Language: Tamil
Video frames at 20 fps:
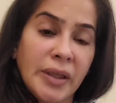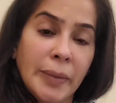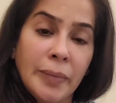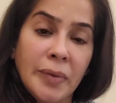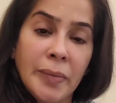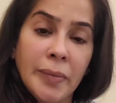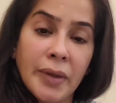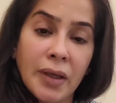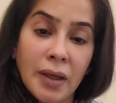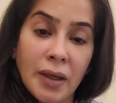
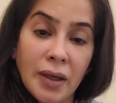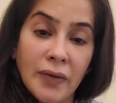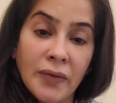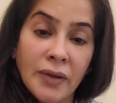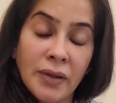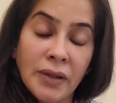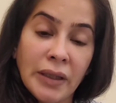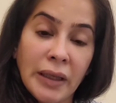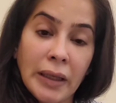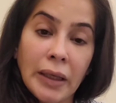செப்டம்பர்
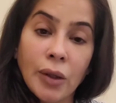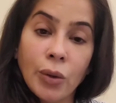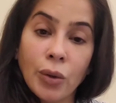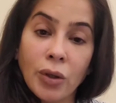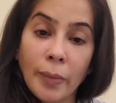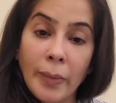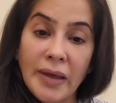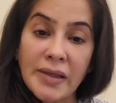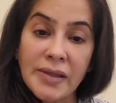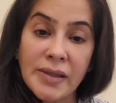லெவன்த்
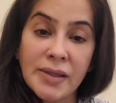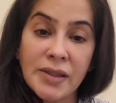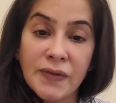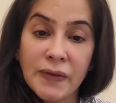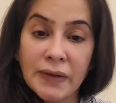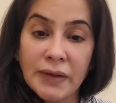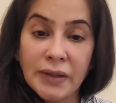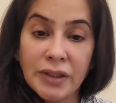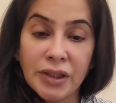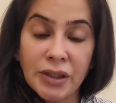எனக்கு ஒரு
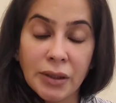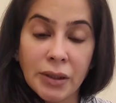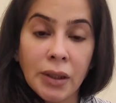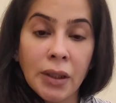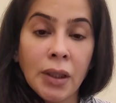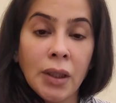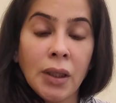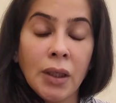மெசேஜ் வந்துச்சு